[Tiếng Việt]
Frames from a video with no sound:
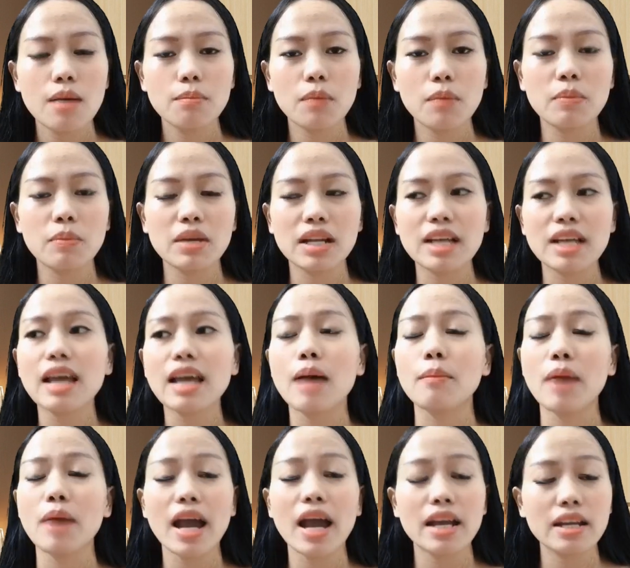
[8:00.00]
mà mình lại
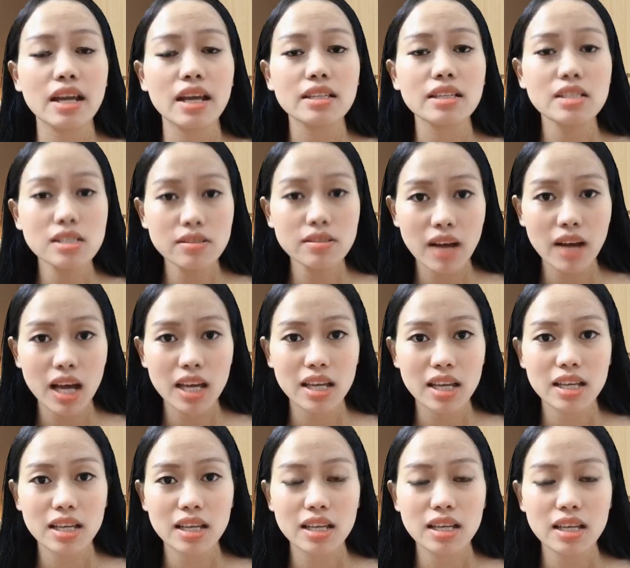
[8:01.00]
thảm hại đến như vậy
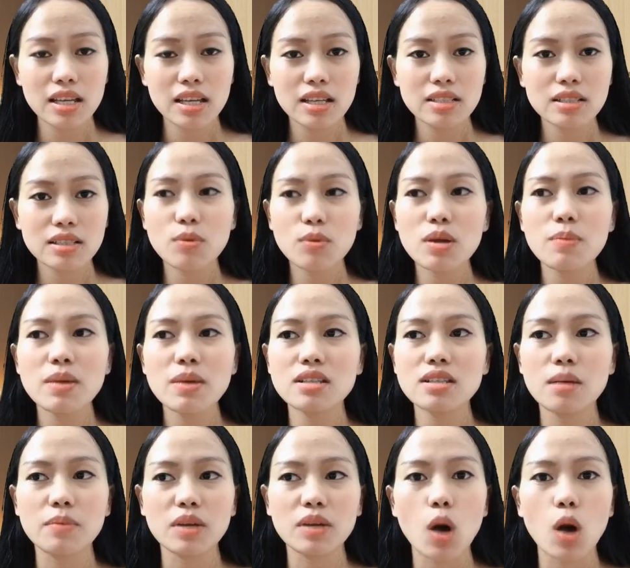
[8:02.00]
trong khi bây
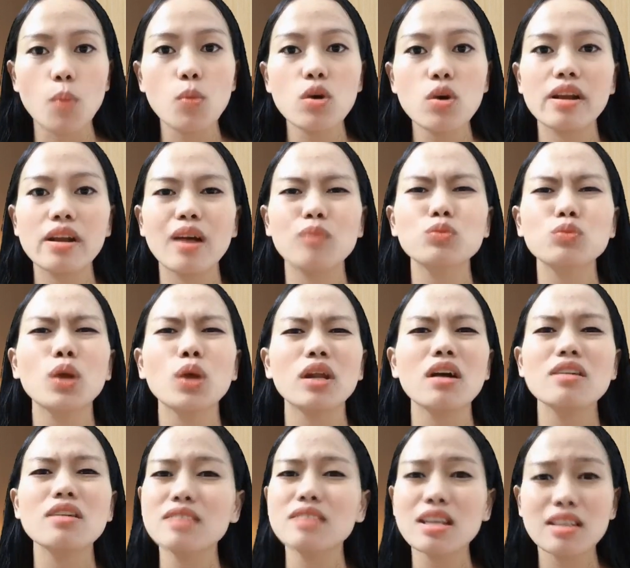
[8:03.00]
giờ mình có một người đàn ông
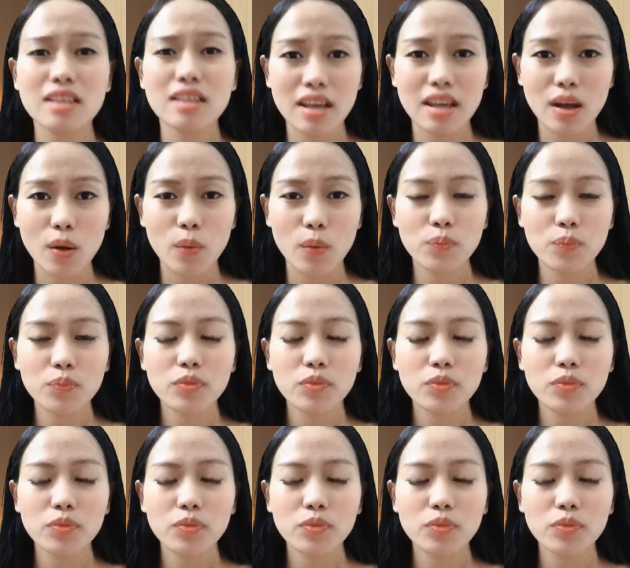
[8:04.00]
tuyệt hơn rất nhiều